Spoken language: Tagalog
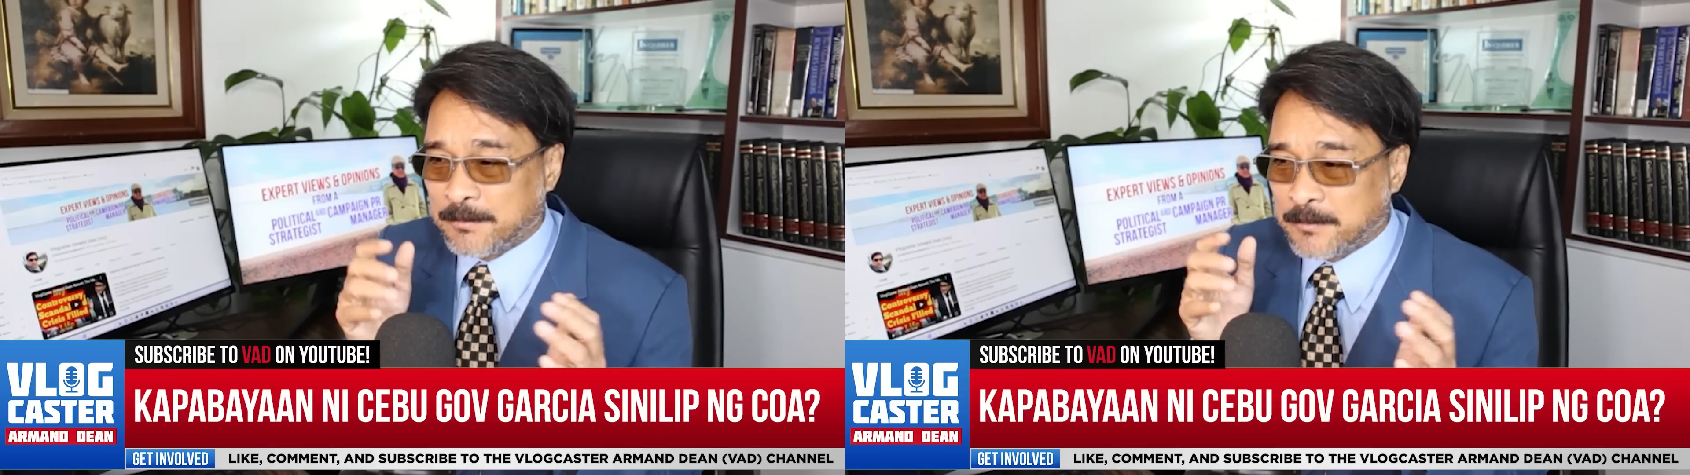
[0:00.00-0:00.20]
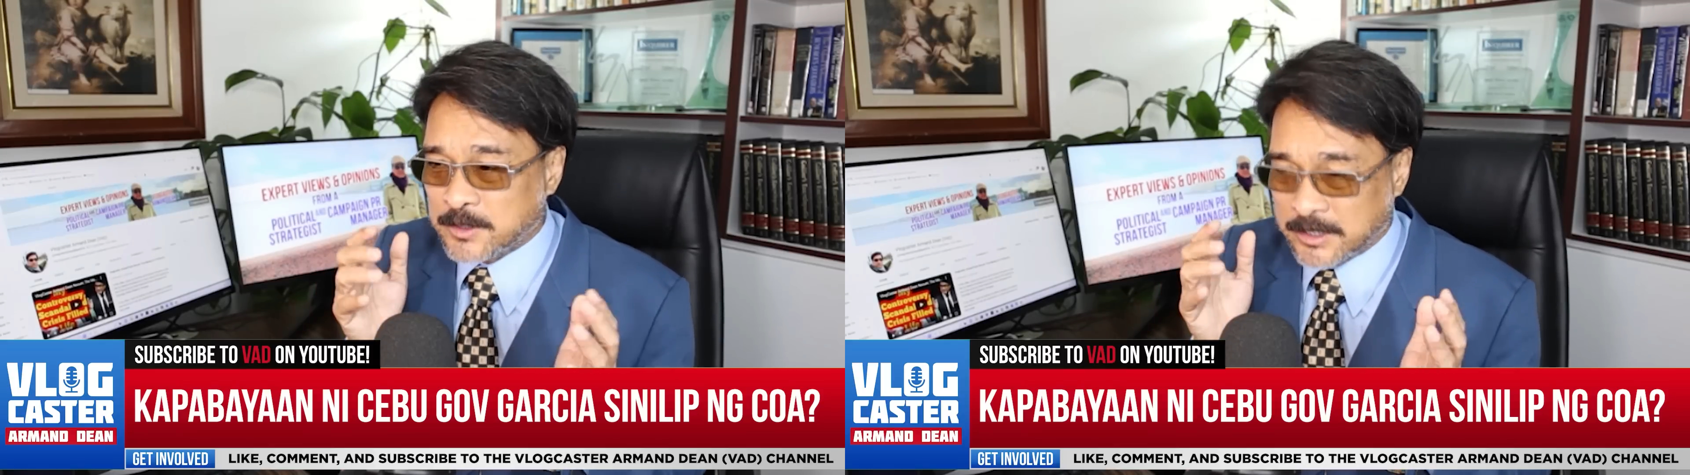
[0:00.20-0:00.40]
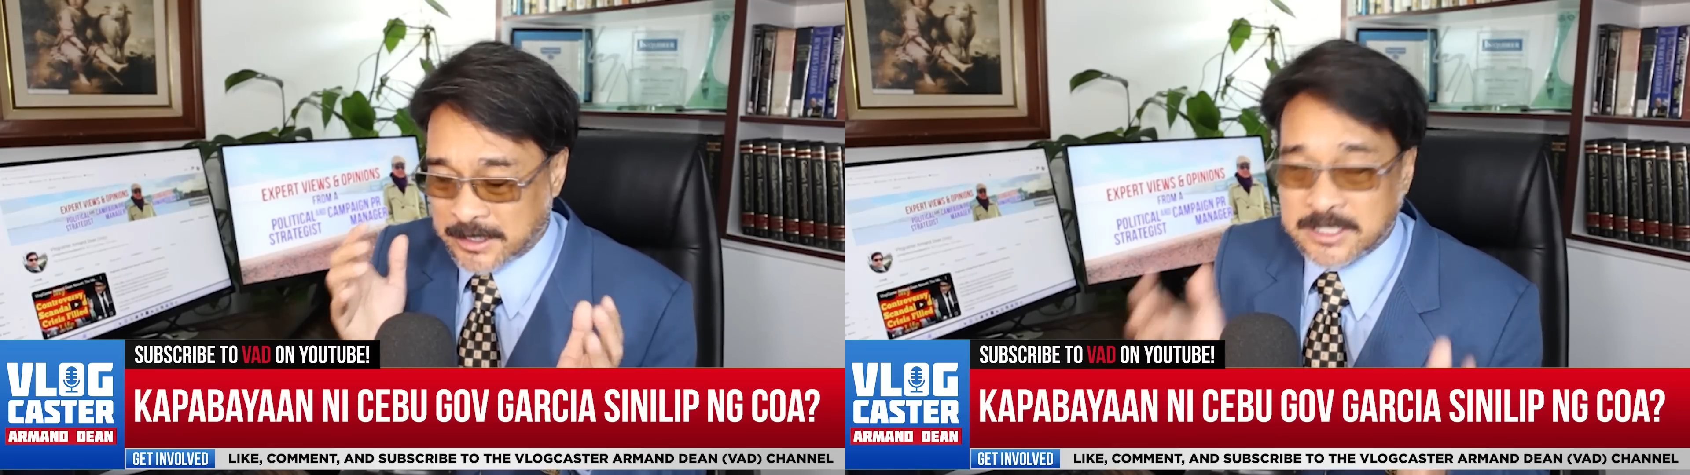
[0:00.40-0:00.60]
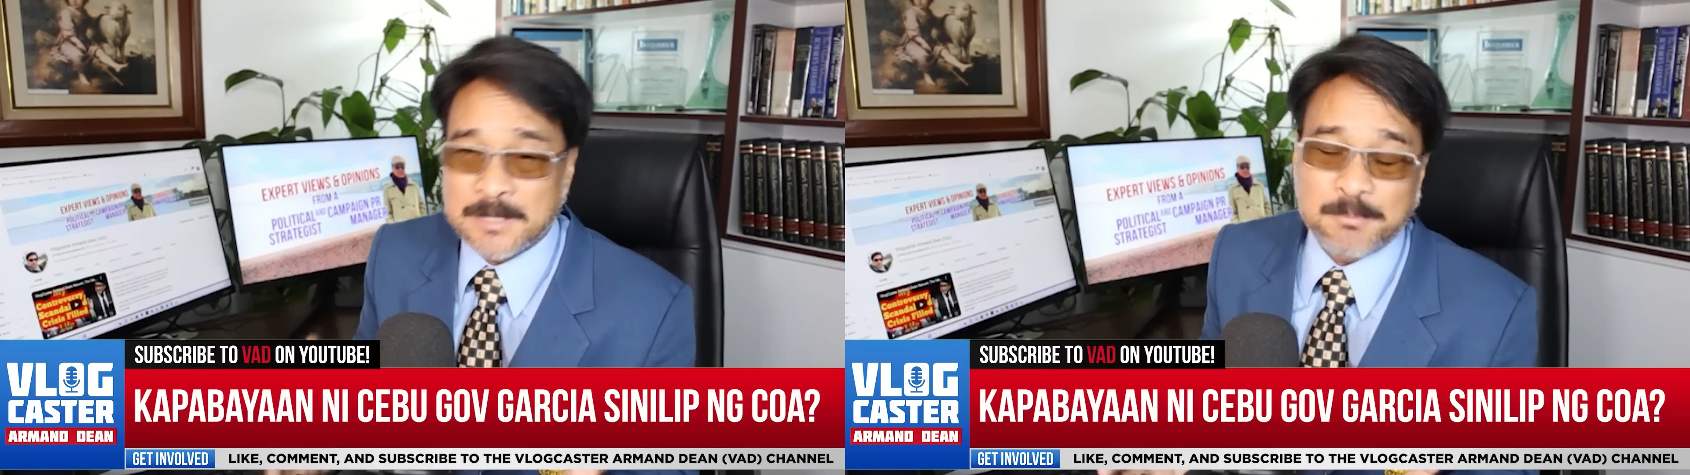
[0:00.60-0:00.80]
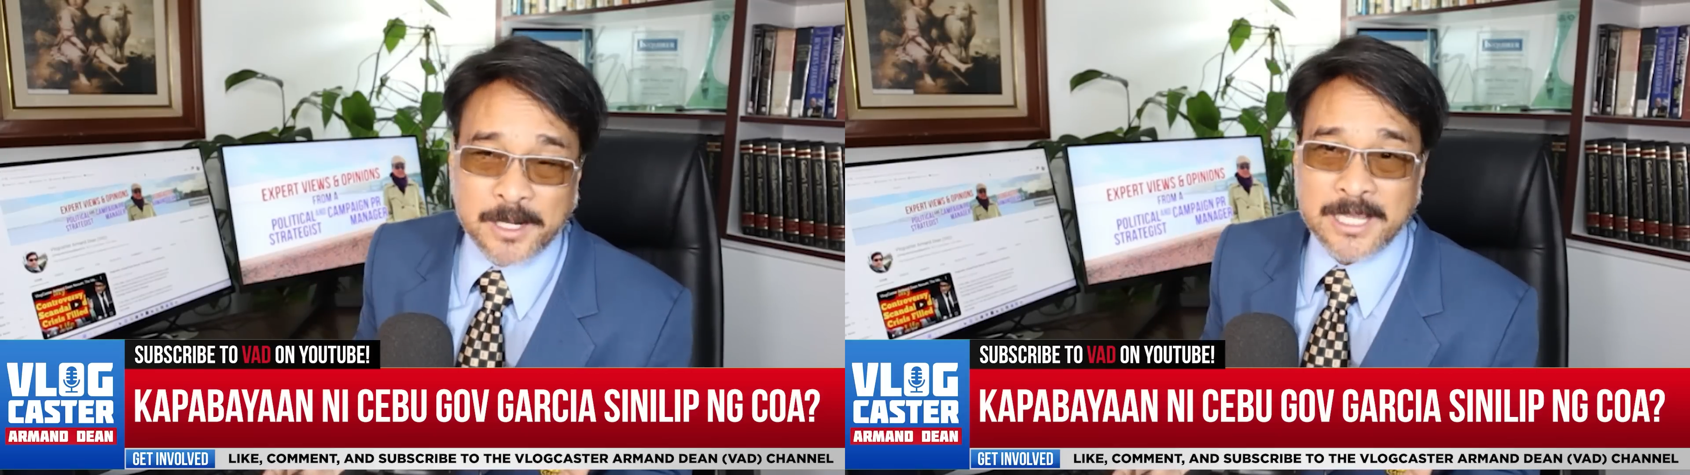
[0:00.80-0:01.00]
is she
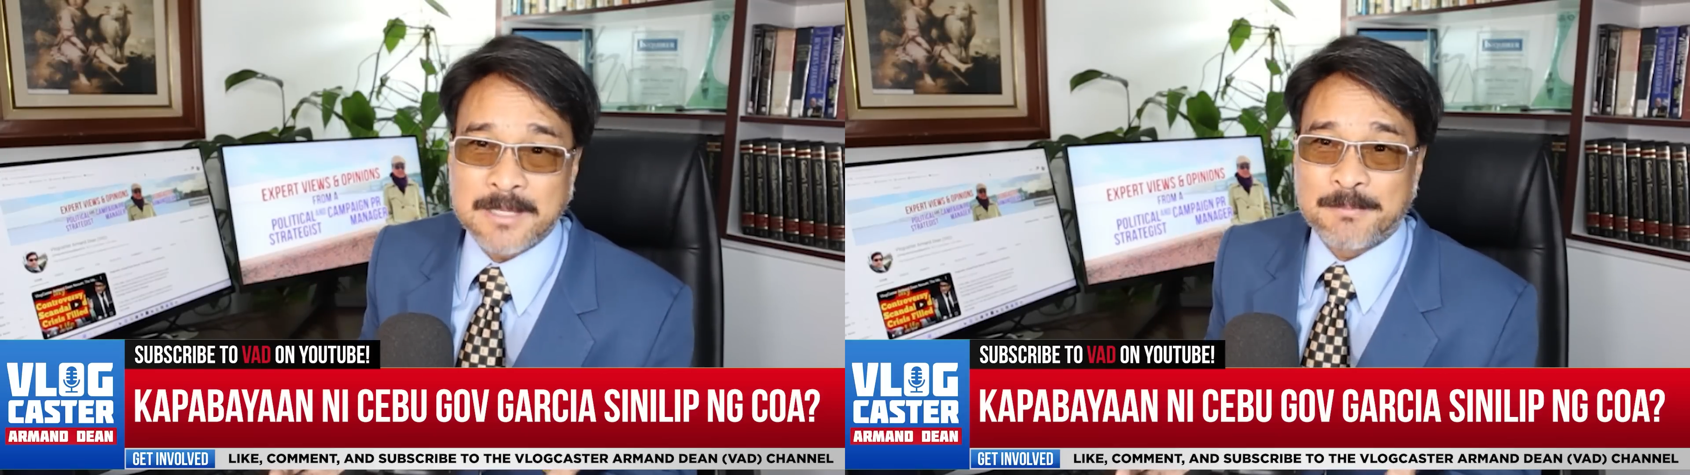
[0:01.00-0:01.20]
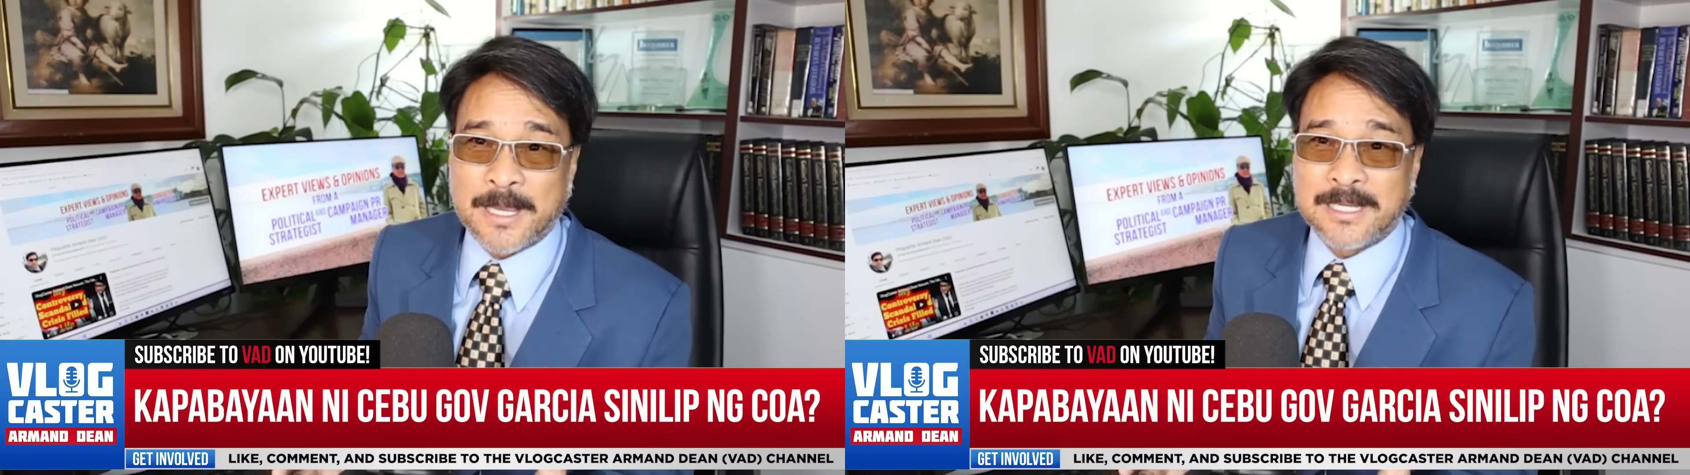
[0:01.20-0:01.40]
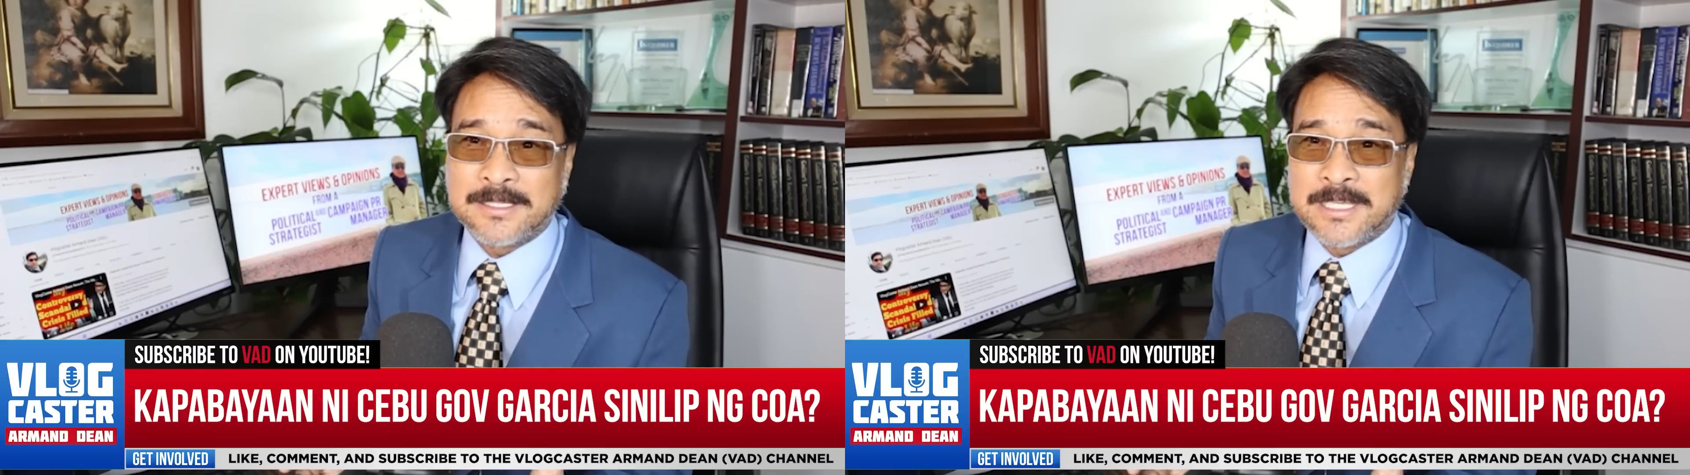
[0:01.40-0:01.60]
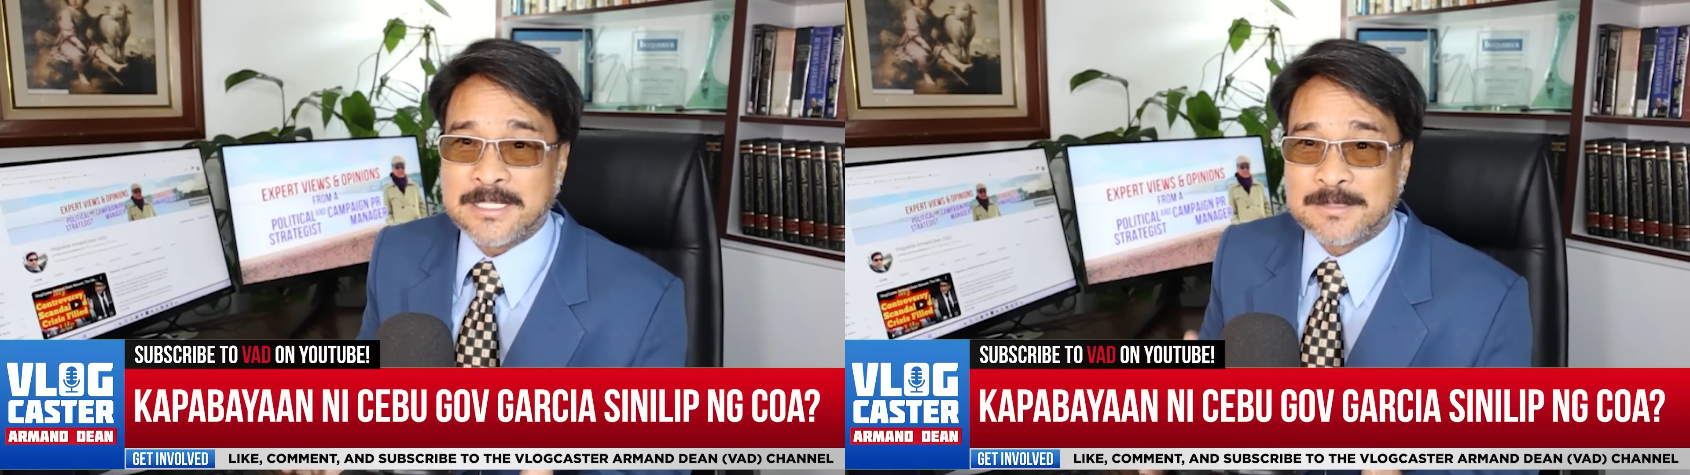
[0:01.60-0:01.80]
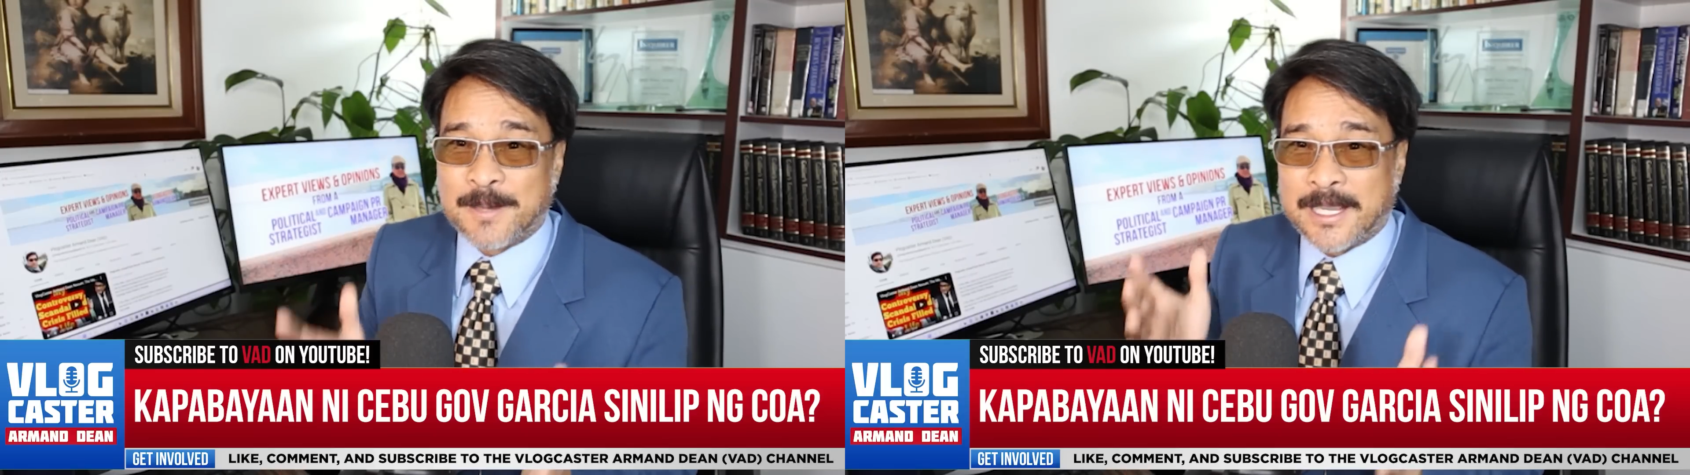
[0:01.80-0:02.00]
playing
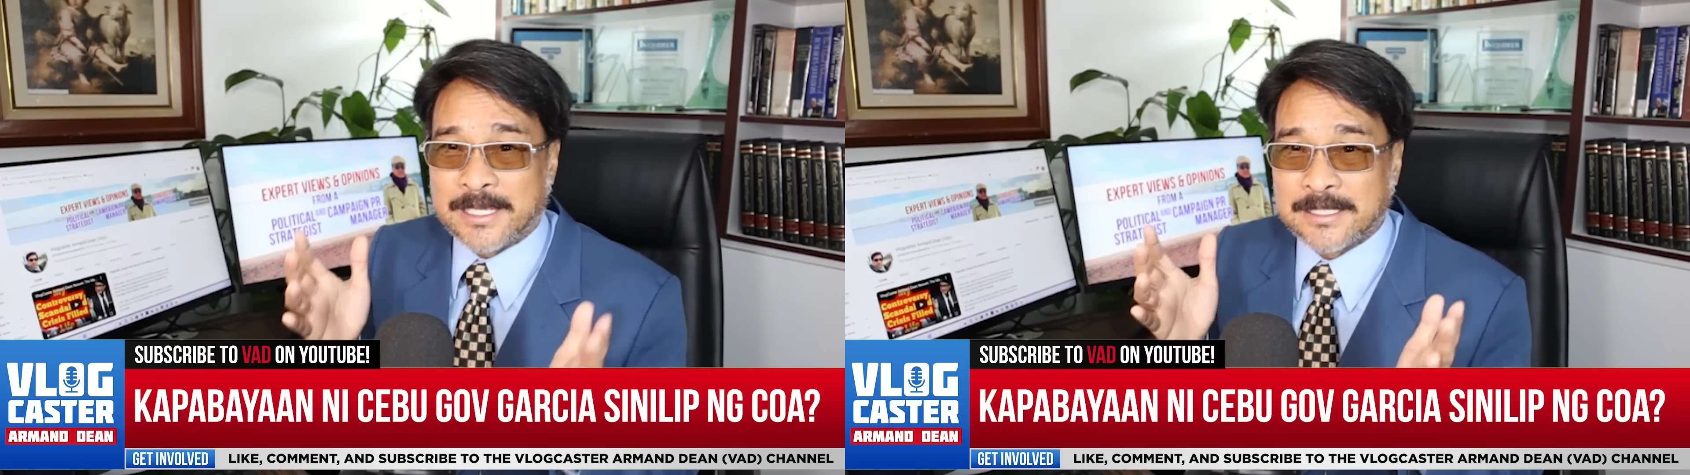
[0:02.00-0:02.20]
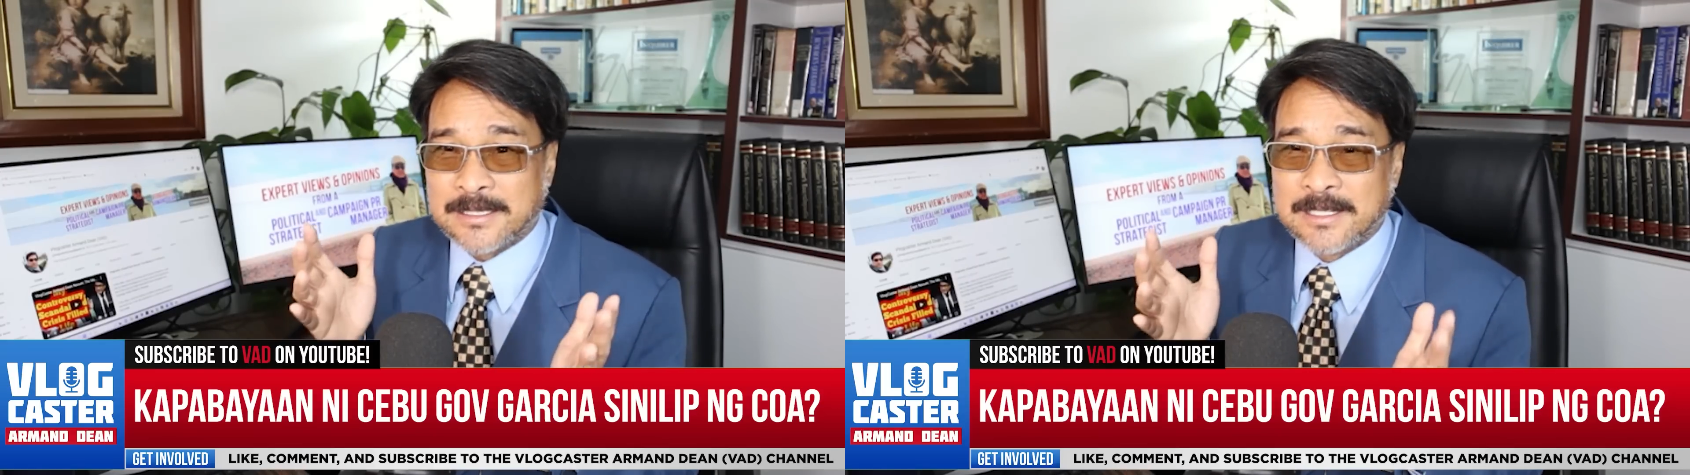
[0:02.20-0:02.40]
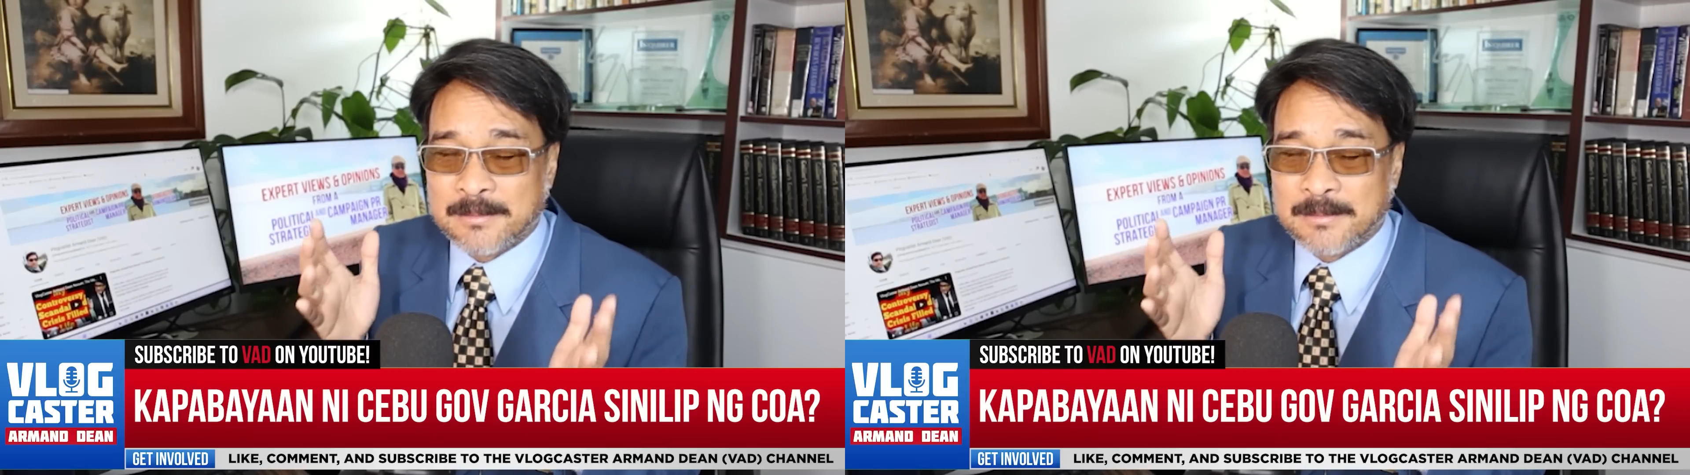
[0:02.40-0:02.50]
politics bakit